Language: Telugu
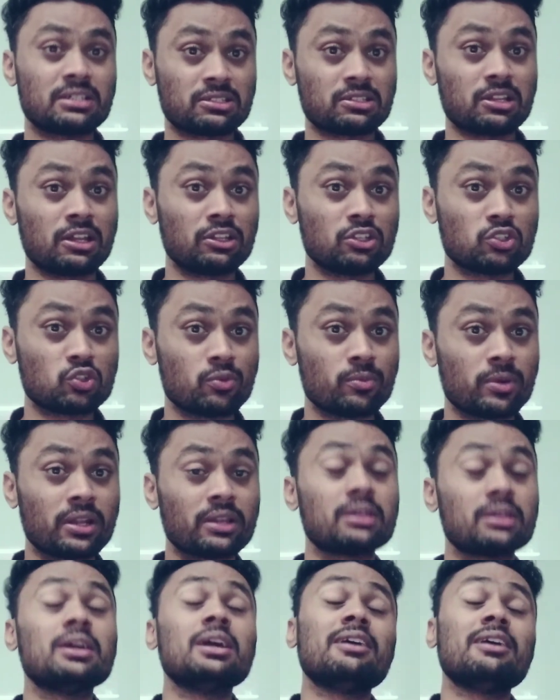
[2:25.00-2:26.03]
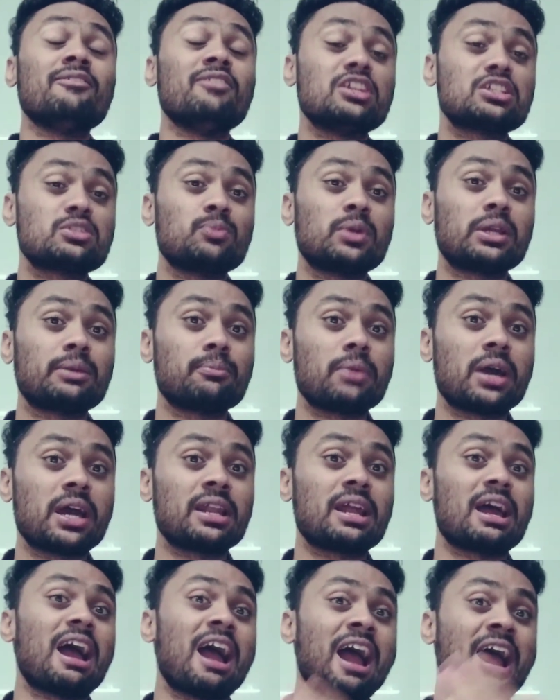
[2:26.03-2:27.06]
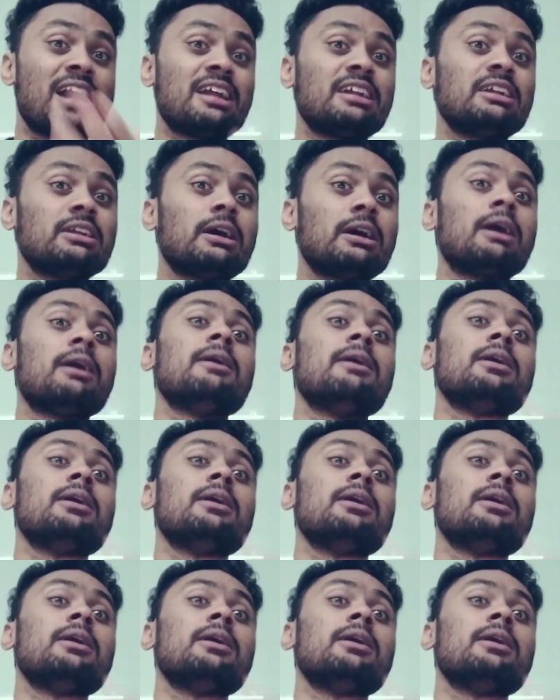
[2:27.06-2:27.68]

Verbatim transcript: చేస్తుంది సో మరి విన్స్ మిక్ మ్యాన్ అండ్